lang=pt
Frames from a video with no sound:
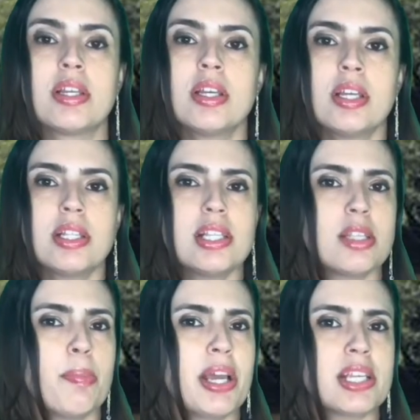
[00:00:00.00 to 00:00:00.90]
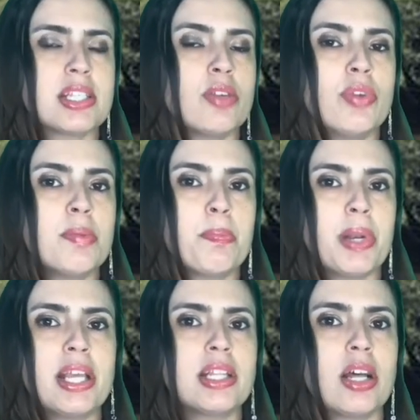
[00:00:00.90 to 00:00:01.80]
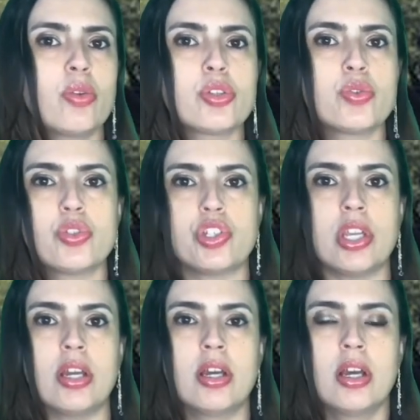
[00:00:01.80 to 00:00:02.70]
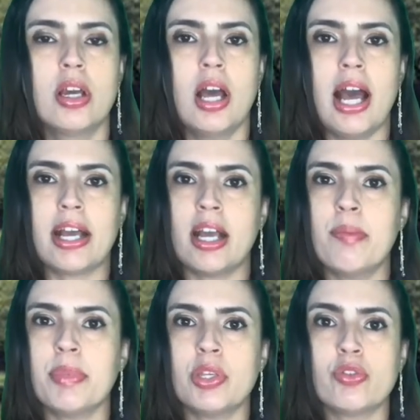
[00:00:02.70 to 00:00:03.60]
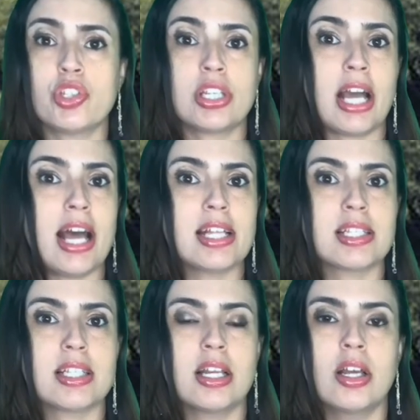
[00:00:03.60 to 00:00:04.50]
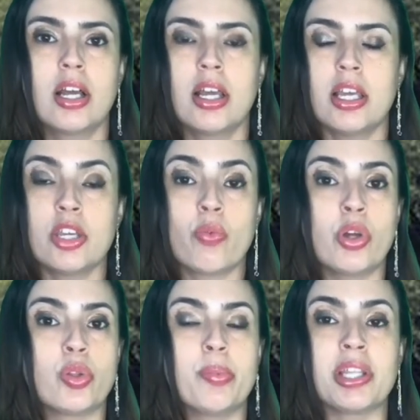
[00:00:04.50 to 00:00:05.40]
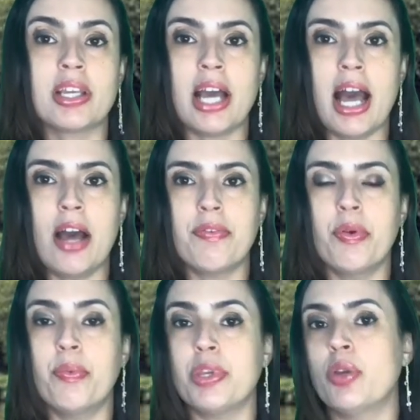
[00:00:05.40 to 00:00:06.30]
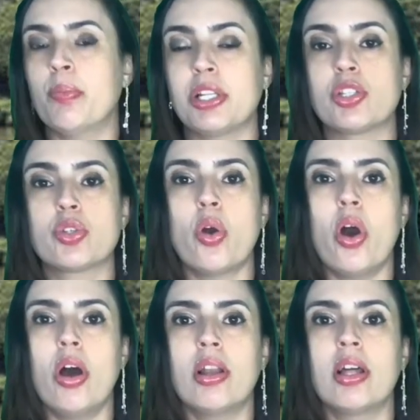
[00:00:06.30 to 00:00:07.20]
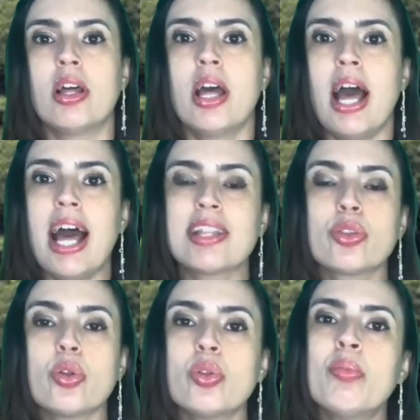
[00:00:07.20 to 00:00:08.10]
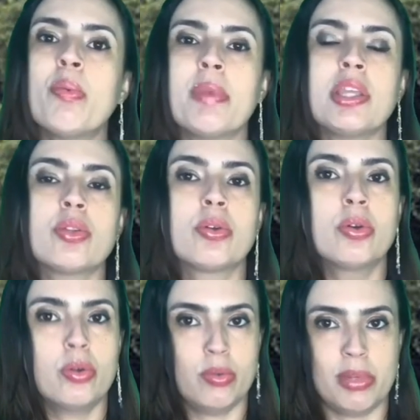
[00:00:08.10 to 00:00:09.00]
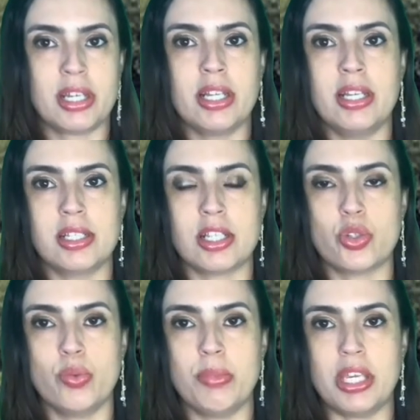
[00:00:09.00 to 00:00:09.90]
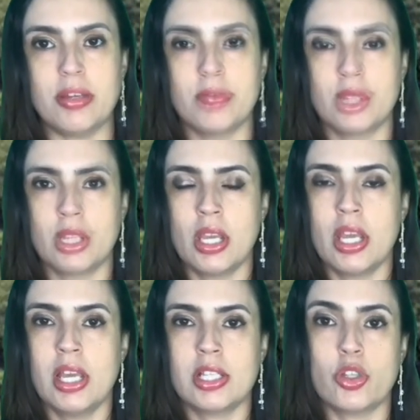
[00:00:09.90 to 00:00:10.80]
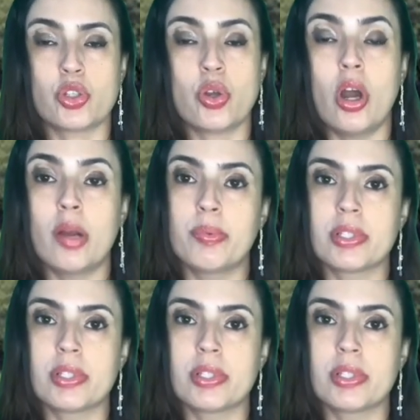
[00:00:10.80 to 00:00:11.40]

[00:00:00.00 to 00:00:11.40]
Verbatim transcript: desapareciam em plena luz do dia, a caminho de casa, enquanto brincavam, iam para a escola, a todo momento uma criança sumia. Seus corpos